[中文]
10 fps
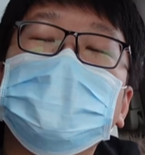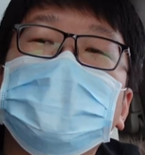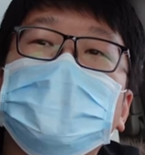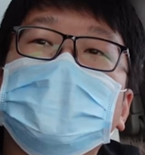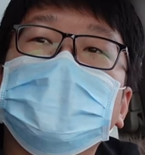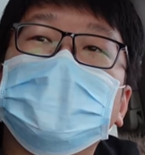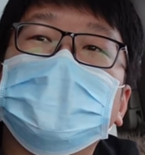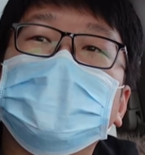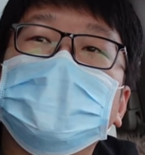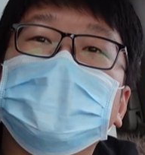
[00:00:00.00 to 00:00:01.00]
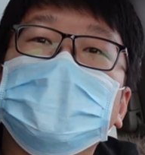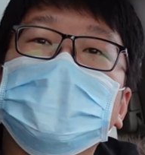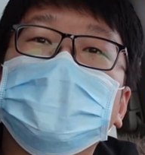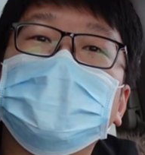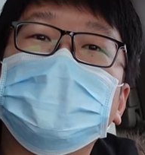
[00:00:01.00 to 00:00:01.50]
果
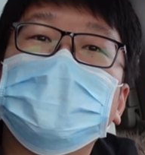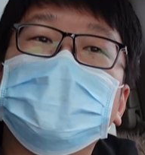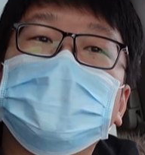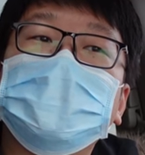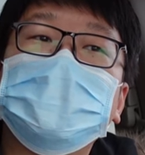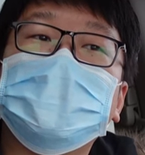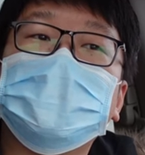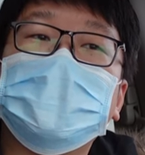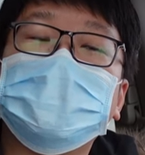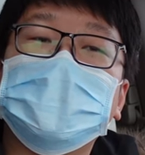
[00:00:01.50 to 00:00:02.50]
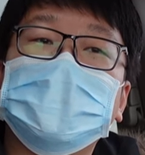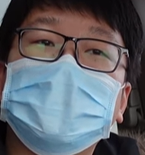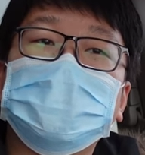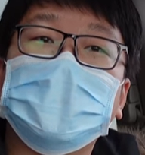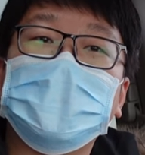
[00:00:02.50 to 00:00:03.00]
呃，对于预算比
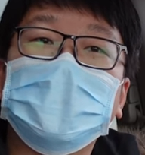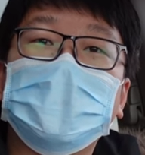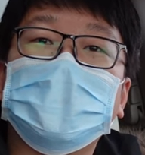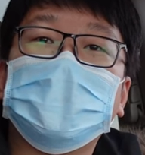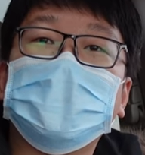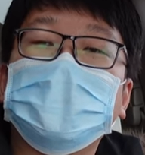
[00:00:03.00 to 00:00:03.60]
较敏感的话，